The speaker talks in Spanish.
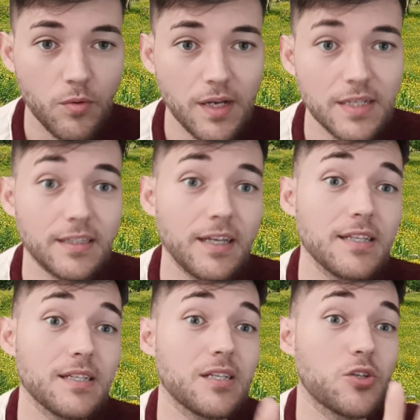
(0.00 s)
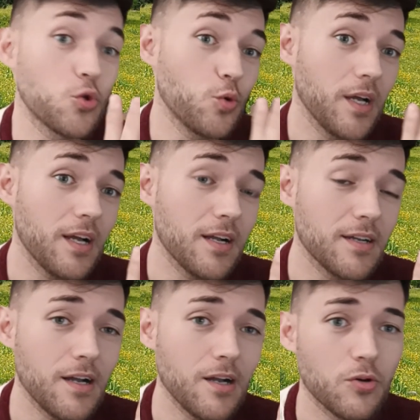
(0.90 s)
cual estáis es una
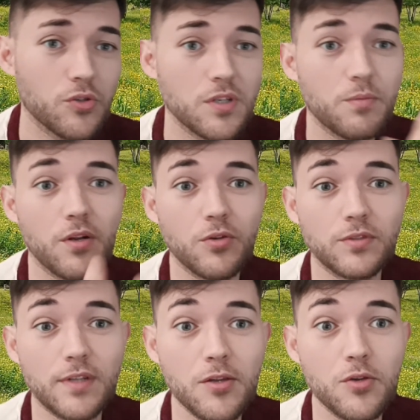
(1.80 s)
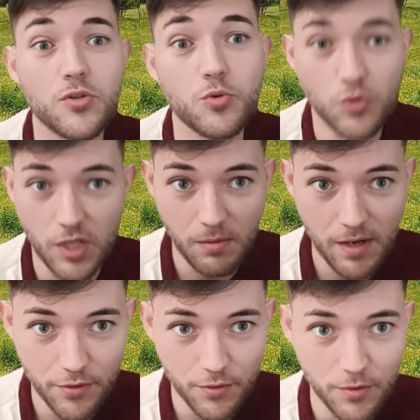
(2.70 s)
ganga o si por el contrario es un
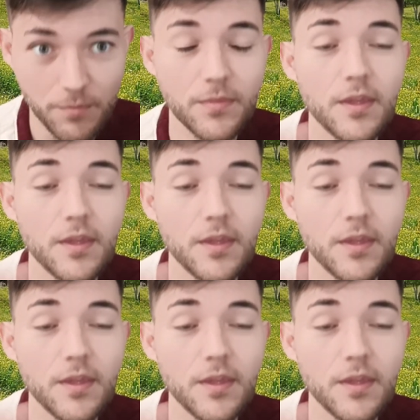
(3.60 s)
sablazo.